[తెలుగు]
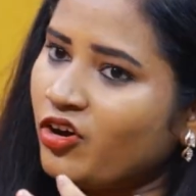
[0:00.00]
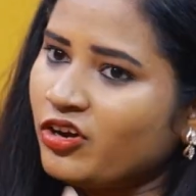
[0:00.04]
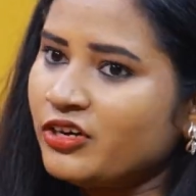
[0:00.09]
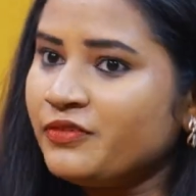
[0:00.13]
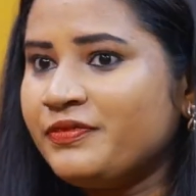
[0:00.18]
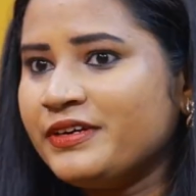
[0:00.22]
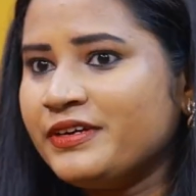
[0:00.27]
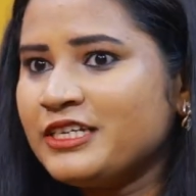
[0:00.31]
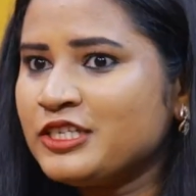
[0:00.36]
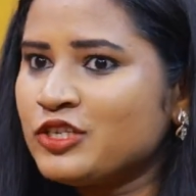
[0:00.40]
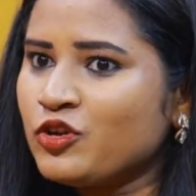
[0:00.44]

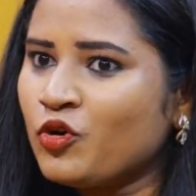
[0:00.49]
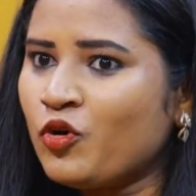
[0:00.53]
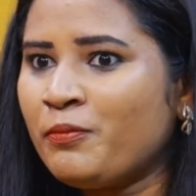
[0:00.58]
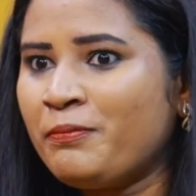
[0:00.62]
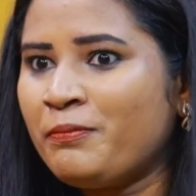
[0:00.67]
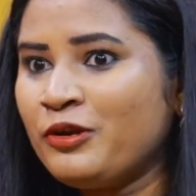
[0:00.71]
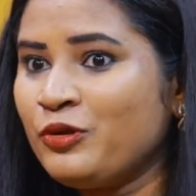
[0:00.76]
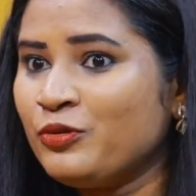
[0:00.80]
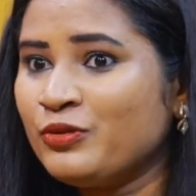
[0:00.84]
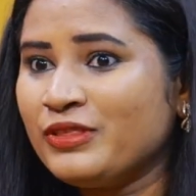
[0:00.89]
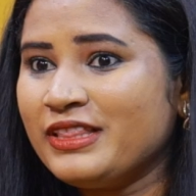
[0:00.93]
కాన్ఫిడెన్స్
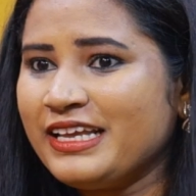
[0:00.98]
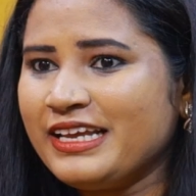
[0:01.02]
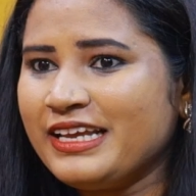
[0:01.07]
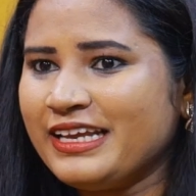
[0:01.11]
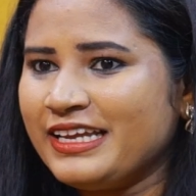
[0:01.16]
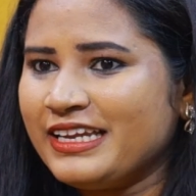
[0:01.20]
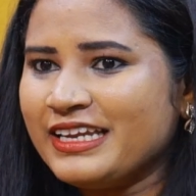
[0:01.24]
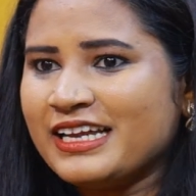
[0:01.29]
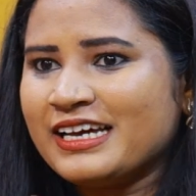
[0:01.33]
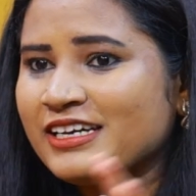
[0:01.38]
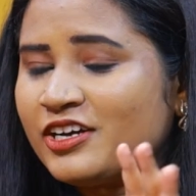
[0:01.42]
లోపల ఉంది
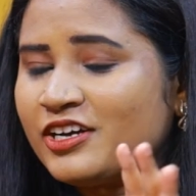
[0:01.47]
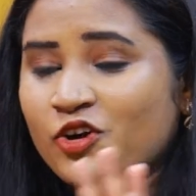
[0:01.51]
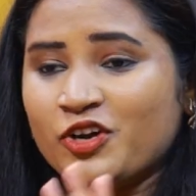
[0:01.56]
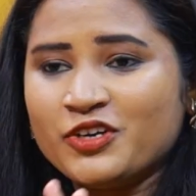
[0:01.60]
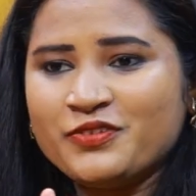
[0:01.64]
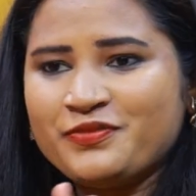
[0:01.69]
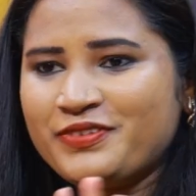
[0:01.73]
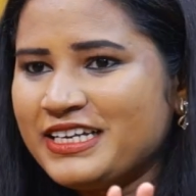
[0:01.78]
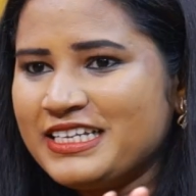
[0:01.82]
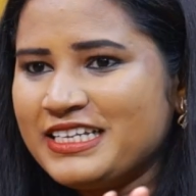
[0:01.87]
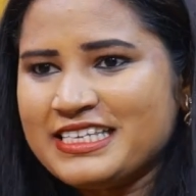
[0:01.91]
నాకు
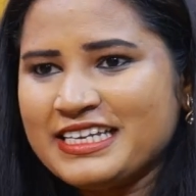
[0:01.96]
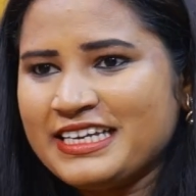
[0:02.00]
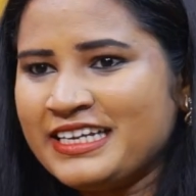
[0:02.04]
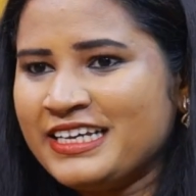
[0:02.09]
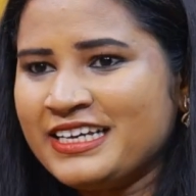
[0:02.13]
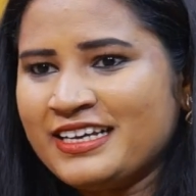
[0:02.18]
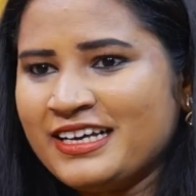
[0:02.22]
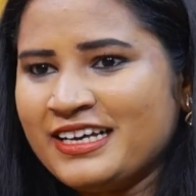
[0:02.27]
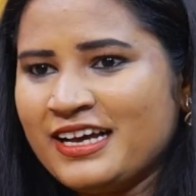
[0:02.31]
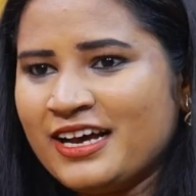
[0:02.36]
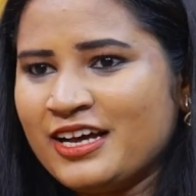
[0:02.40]
కాన్ఫిడెన్స్
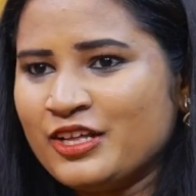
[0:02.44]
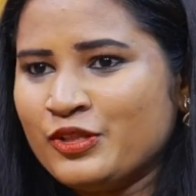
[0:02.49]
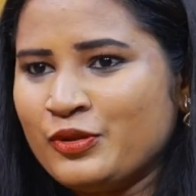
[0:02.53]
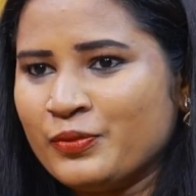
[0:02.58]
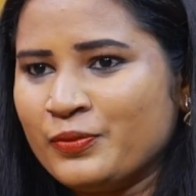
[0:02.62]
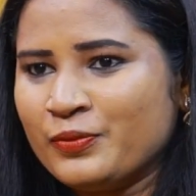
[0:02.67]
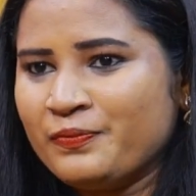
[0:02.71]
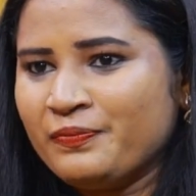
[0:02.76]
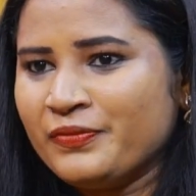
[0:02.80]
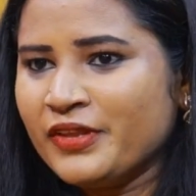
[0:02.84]
లేక కాదు